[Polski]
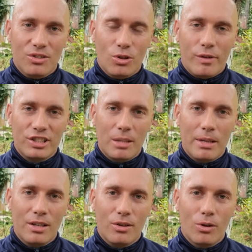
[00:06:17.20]
nowa
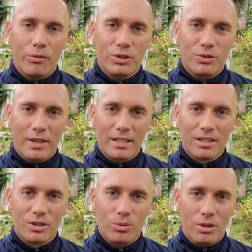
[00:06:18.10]
Ziemia, nowy
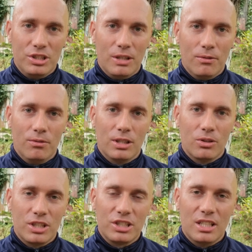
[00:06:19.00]
świat, który się
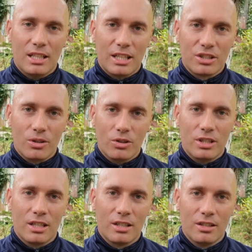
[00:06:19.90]
jednocześnie na naszych
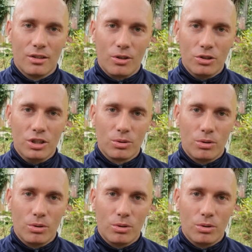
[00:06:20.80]
oczach rodzi,